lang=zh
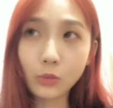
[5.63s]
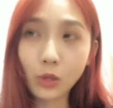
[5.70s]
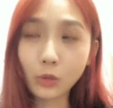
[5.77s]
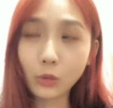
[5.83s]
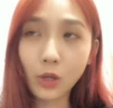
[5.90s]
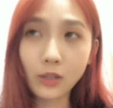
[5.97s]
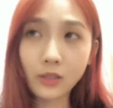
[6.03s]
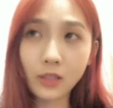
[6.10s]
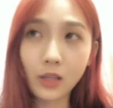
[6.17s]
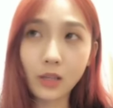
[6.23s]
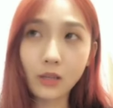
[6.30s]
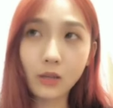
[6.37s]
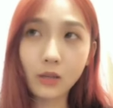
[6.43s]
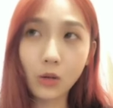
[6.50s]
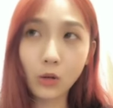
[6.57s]
多少多少钱，
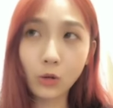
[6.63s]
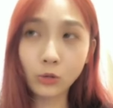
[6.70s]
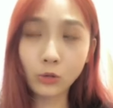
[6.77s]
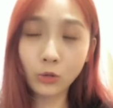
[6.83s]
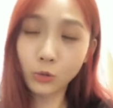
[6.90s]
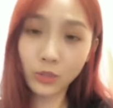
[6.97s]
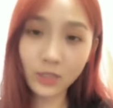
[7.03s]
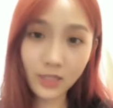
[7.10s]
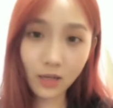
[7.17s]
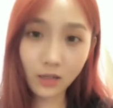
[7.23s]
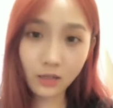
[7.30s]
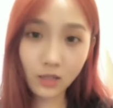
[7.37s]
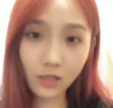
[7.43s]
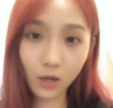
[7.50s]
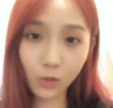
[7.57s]
我就去
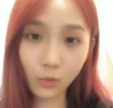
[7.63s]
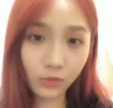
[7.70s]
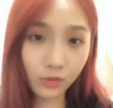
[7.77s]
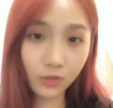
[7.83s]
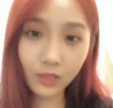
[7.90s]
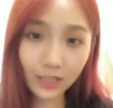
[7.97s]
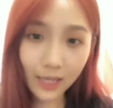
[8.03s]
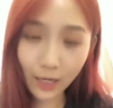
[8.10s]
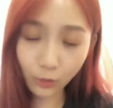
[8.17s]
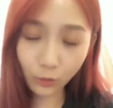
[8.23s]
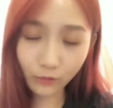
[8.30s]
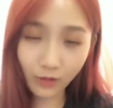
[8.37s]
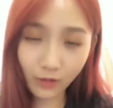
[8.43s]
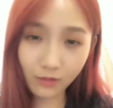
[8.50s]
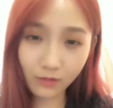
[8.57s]
乡下，我自己盖一
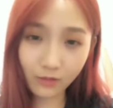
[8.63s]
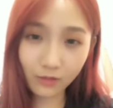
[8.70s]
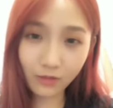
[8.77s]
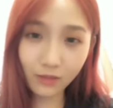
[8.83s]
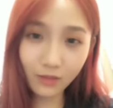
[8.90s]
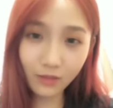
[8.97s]
栋房子。